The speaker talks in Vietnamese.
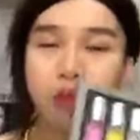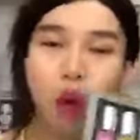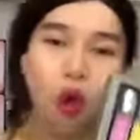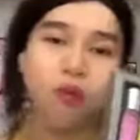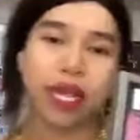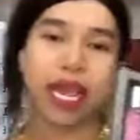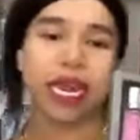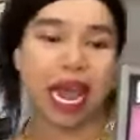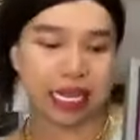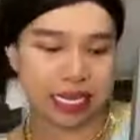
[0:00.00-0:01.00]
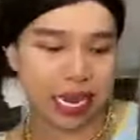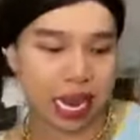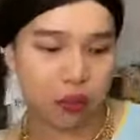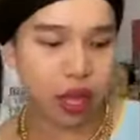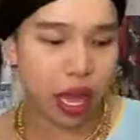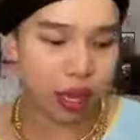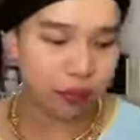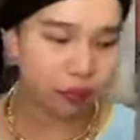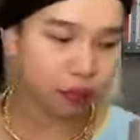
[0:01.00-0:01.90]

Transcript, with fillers: 49.000 set này quý vị